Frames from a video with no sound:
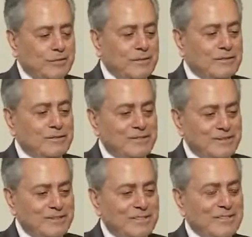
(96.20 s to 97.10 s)
أولا
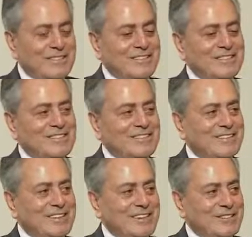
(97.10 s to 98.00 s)
في
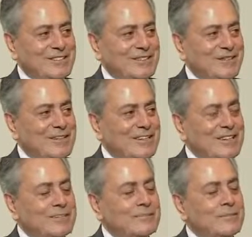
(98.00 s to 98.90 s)
دار السفارة